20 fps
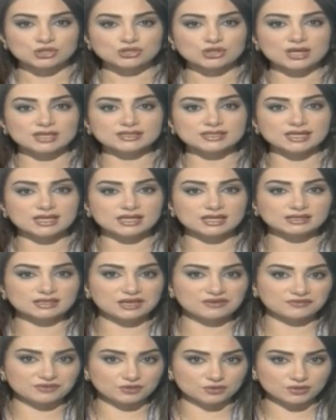تؤدي إلى
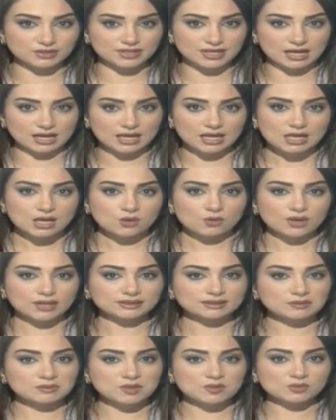ضعف الرؤية
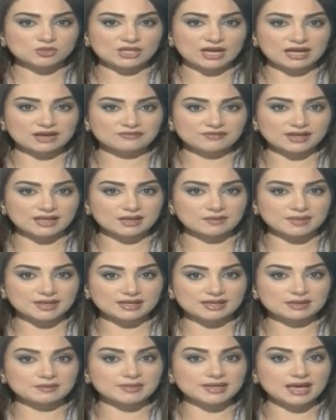وأيضا من المتعارف عليه
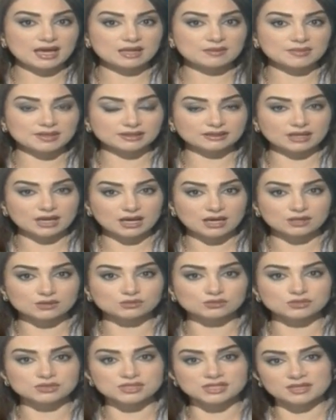بأن المياه البيضاء
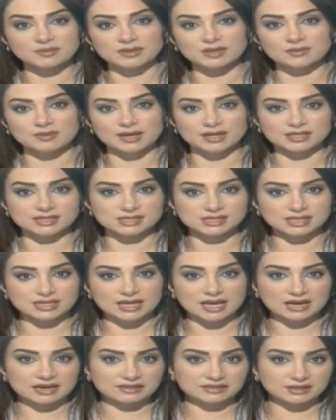تصيب كبار
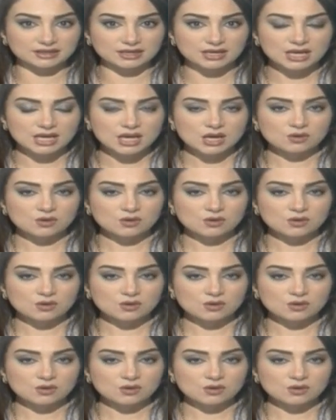السن أكثر